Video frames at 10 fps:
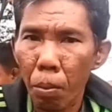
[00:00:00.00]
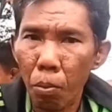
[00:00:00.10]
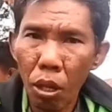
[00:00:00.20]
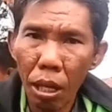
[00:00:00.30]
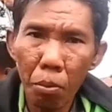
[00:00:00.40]

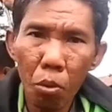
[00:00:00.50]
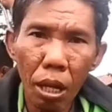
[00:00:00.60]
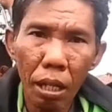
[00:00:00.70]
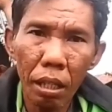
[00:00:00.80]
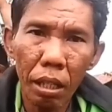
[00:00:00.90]

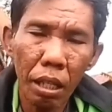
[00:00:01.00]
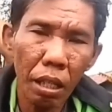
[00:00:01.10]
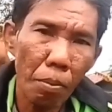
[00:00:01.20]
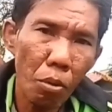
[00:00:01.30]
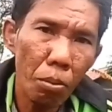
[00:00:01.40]
berbulan-bulan
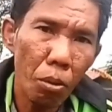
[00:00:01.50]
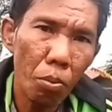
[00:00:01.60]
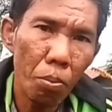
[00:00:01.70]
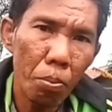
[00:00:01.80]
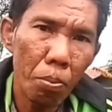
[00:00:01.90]
kita pun
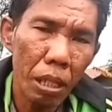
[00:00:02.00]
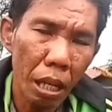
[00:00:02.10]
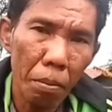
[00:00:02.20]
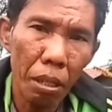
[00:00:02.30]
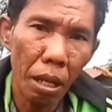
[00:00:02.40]
belum
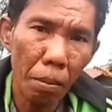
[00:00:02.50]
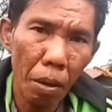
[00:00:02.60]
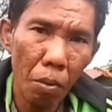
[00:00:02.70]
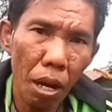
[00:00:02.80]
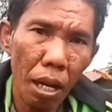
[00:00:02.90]
bisa
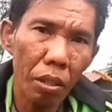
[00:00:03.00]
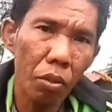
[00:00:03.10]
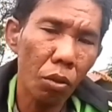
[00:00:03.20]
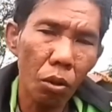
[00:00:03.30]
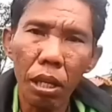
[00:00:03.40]
menerima uang
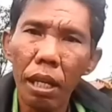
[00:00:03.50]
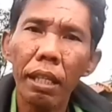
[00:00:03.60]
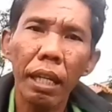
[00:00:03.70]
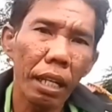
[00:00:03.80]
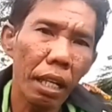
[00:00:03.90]
contohnya
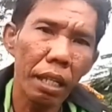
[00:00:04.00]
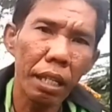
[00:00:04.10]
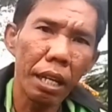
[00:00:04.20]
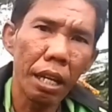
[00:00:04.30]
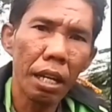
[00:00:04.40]
channel
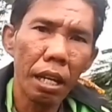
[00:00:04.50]
ini